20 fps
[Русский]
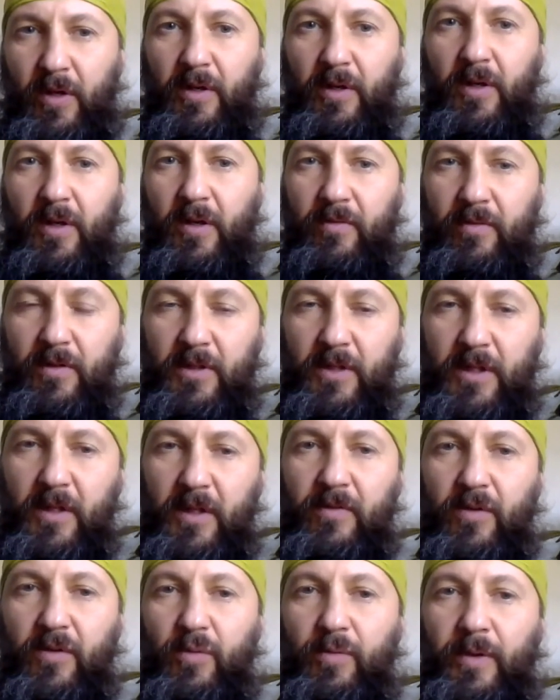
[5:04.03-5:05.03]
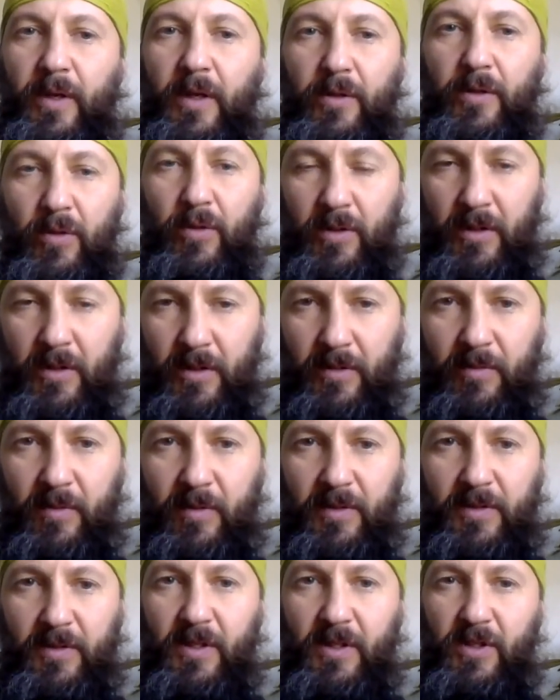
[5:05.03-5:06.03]
Если вы деревья рубили, то их надо
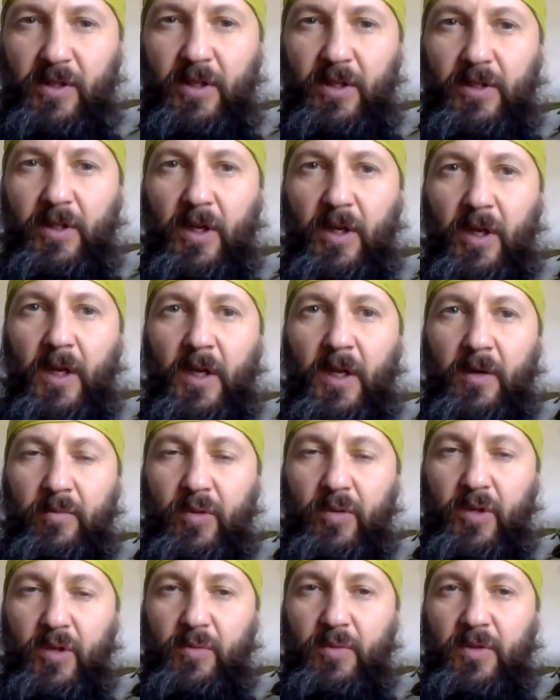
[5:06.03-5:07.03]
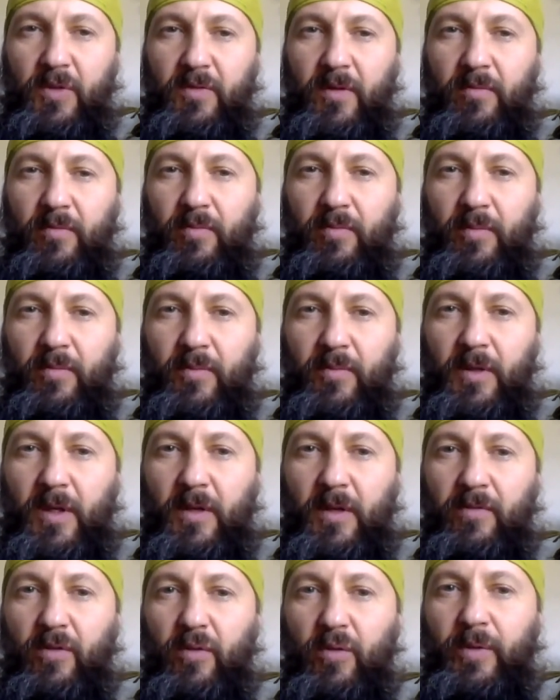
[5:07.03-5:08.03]
именно сажать. Может быть, вам,
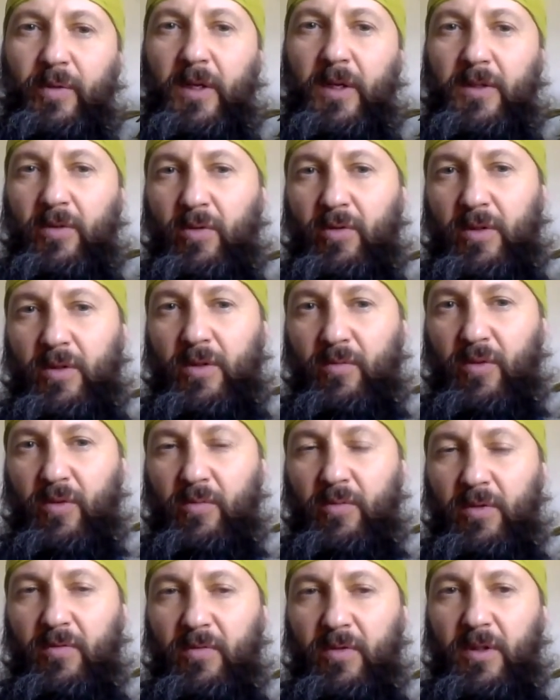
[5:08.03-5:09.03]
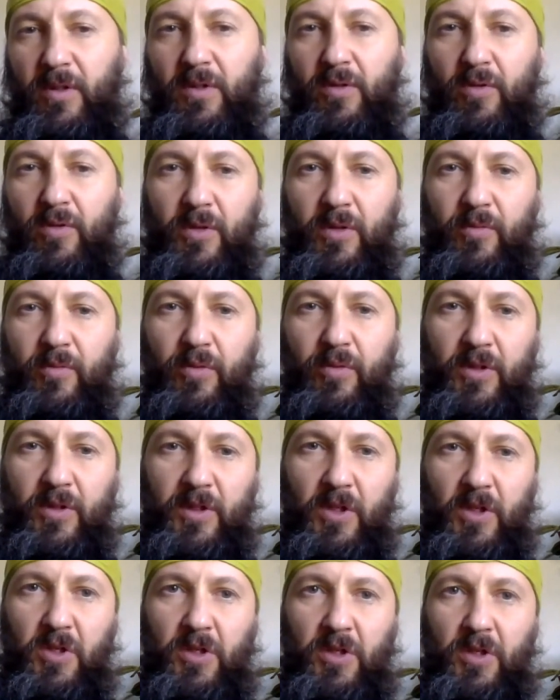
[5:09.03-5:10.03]
если вы рубили сосны, может быть, вы не сосны будете
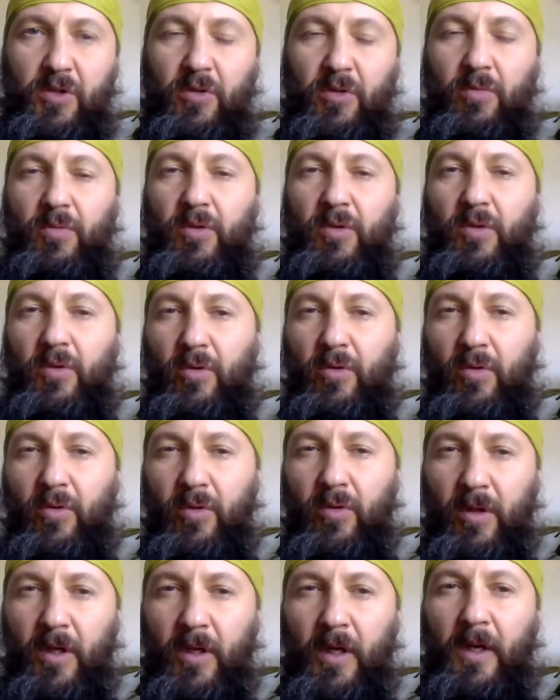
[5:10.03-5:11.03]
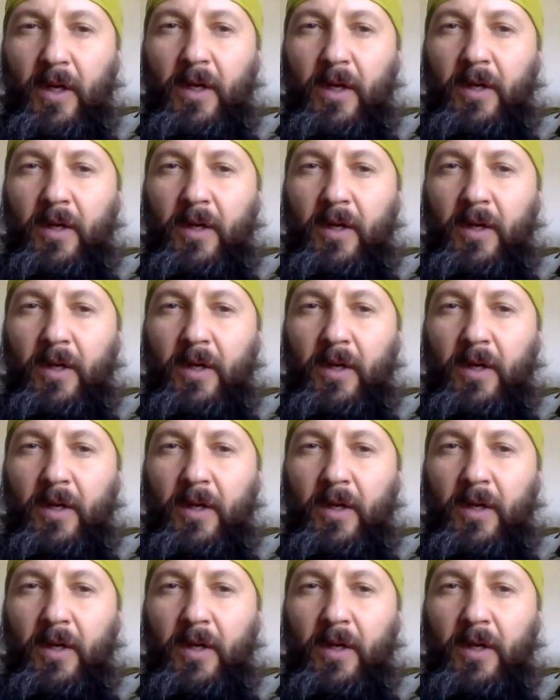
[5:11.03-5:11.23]
сажать, а что-то другое.